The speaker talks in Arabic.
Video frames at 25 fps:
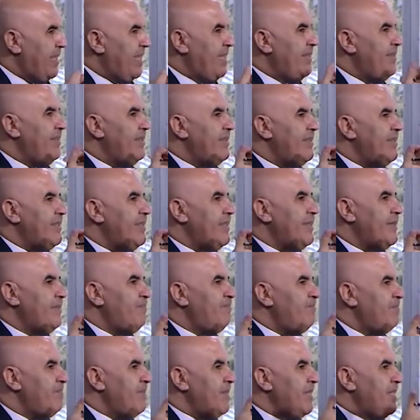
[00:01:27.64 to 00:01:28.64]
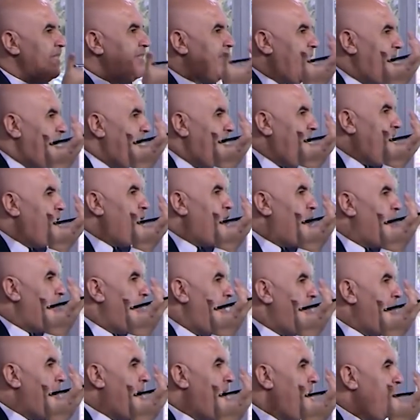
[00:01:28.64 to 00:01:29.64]
عن صحيح
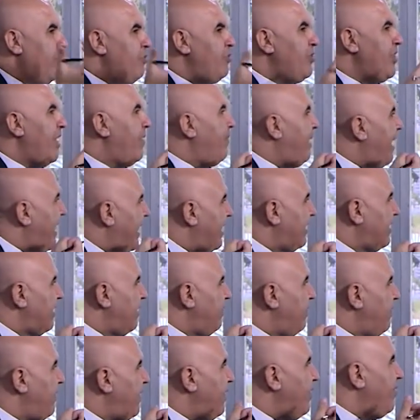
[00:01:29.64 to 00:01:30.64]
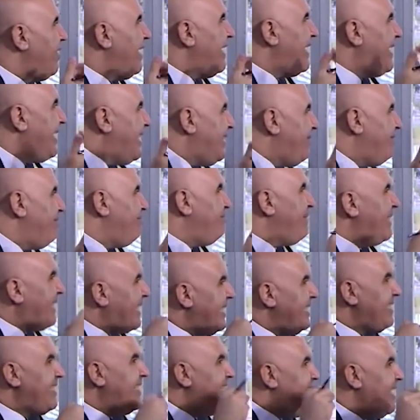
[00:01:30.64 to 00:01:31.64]
ربما نحن شعب عاطفي ولكن ما
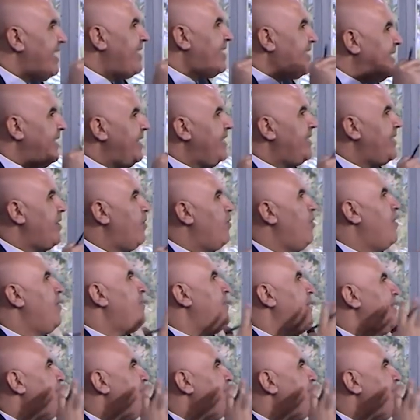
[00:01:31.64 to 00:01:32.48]
تقيسناش ثاني الثوابت